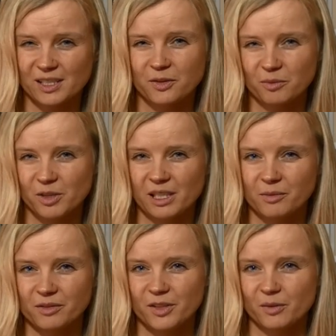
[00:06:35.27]
Zawsze
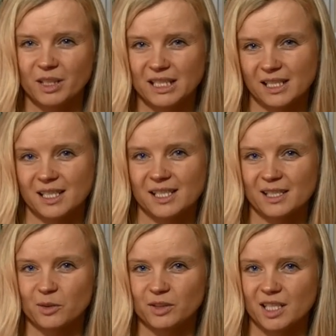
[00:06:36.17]
myślałam, że wizualizacja
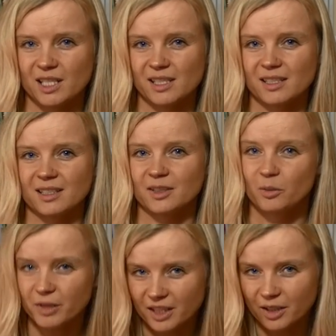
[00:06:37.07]
celu to jest
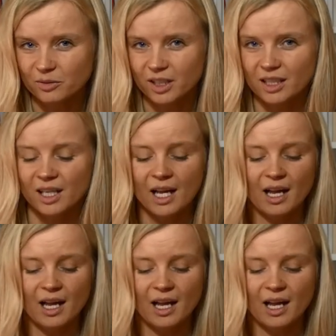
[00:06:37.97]
dobry kierunek,